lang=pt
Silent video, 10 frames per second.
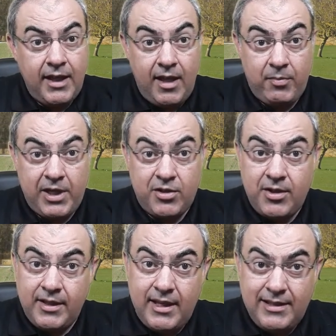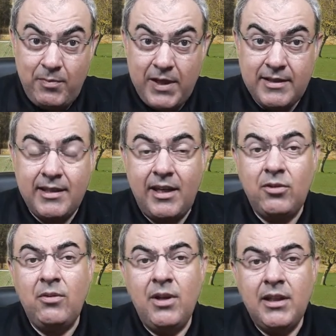É a partir desse
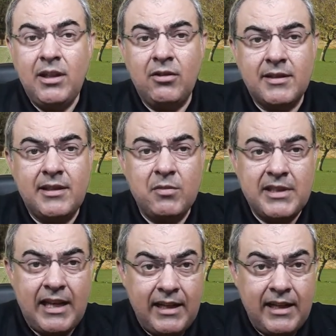preceito que nós temos a